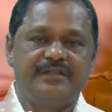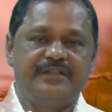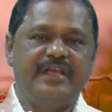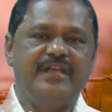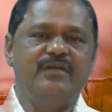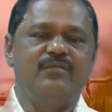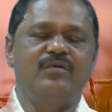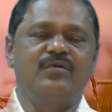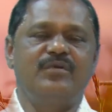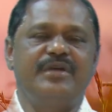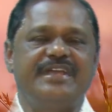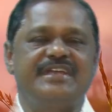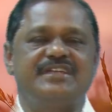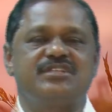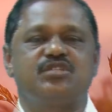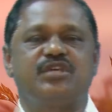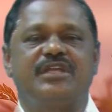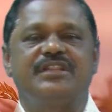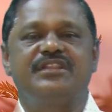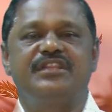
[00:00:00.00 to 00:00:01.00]
தேவனுடைய
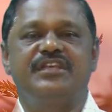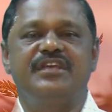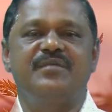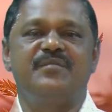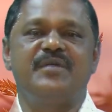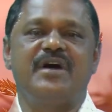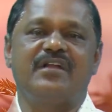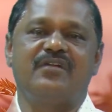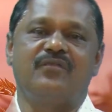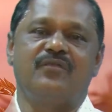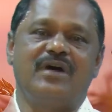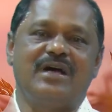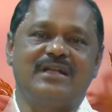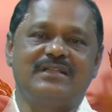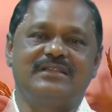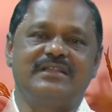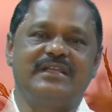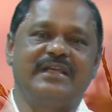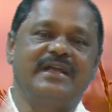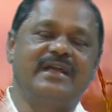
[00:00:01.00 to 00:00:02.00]
சத்தியமான
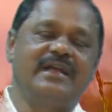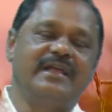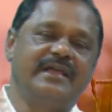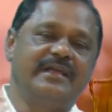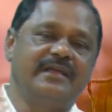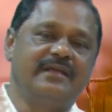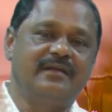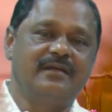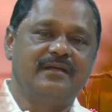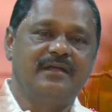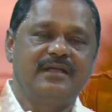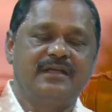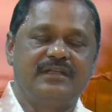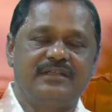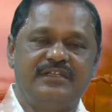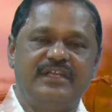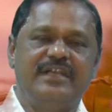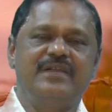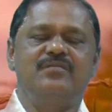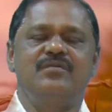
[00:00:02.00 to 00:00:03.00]
வார்த்தைகளை
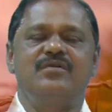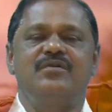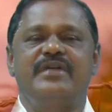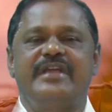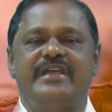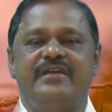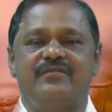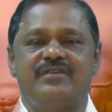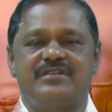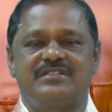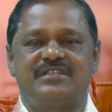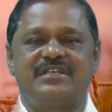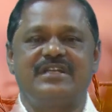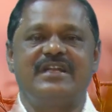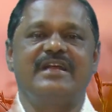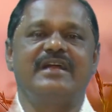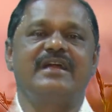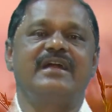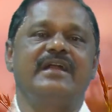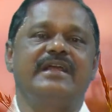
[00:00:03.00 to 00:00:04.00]
தேவனுடைய
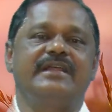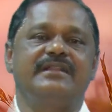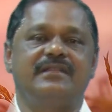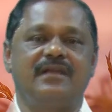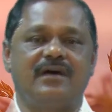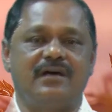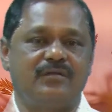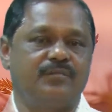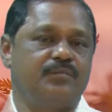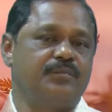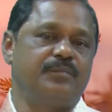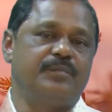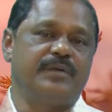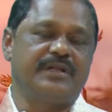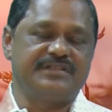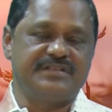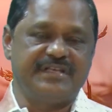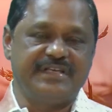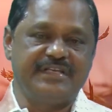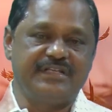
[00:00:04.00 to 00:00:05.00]
வசனங்களை தான்
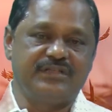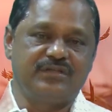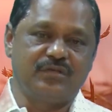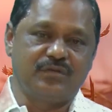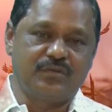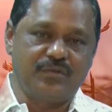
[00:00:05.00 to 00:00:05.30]
பிரசங்கித்து